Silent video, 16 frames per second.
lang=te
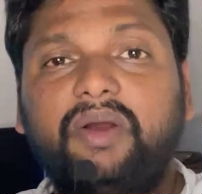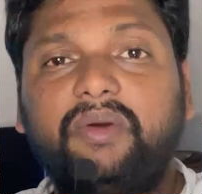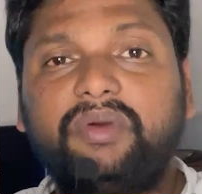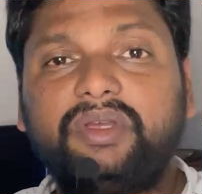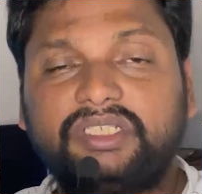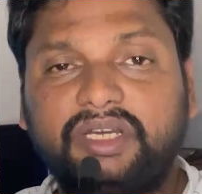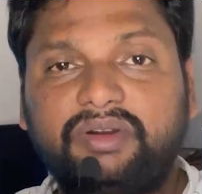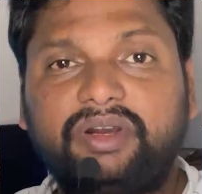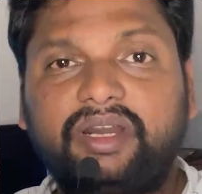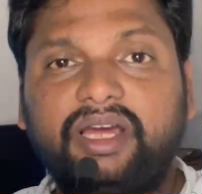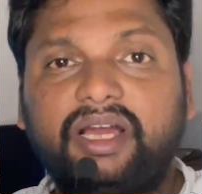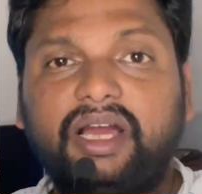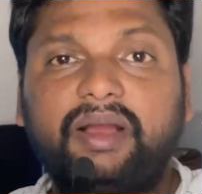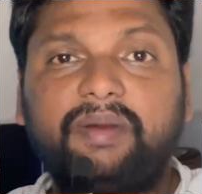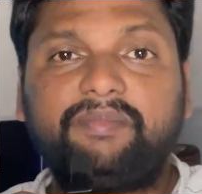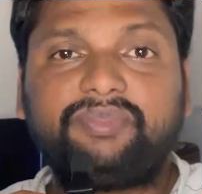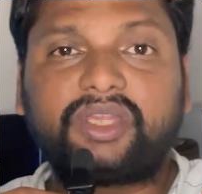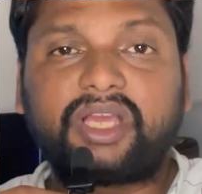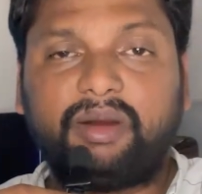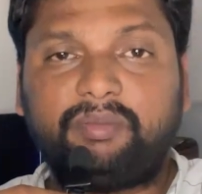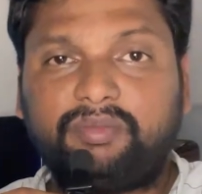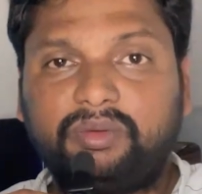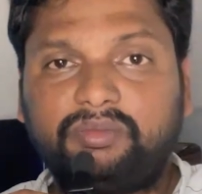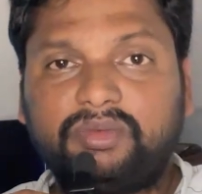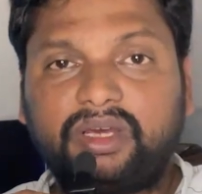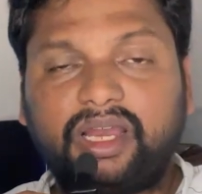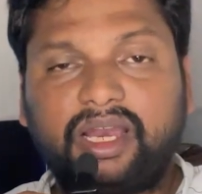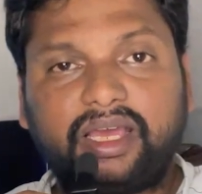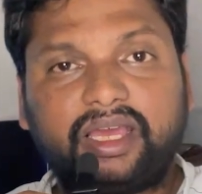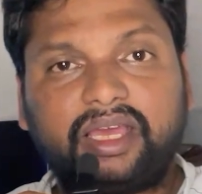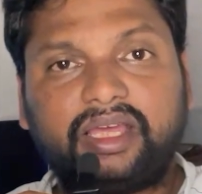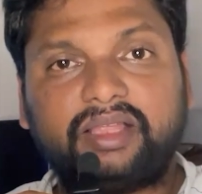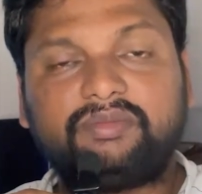విజయవాడ ఖమ్మం అలాగే